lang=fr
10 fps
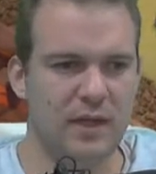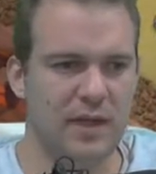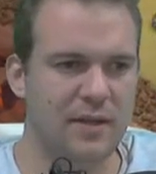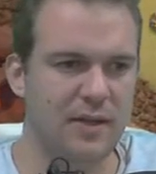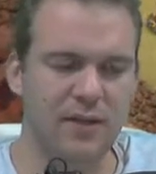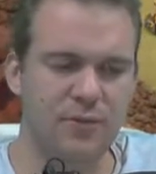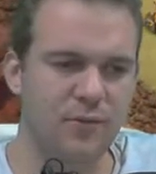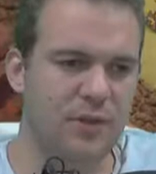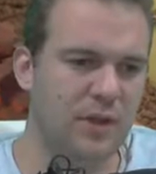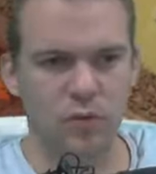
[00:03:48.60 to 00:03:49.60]

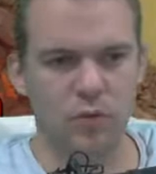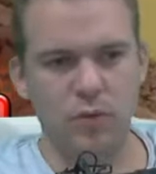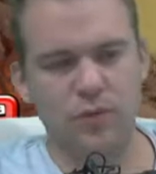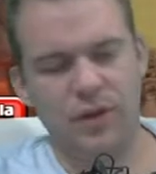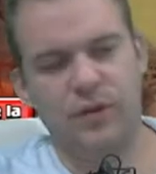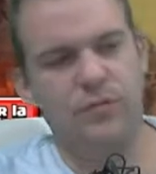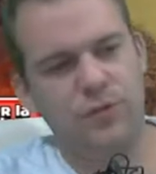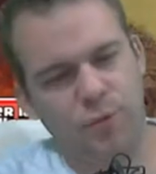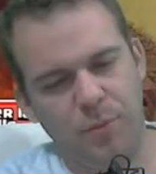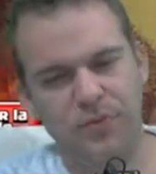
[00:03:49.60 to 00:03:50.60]
défoncer. Enfin,
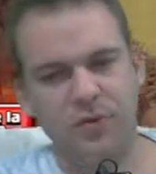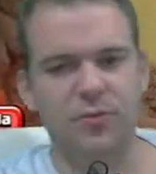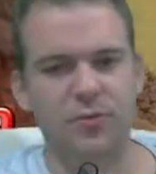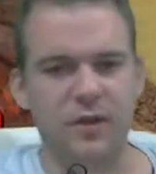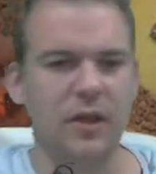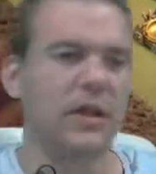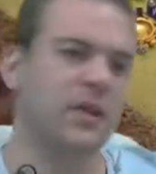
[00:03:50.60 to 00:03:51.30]
ils sont pas fait défoncer.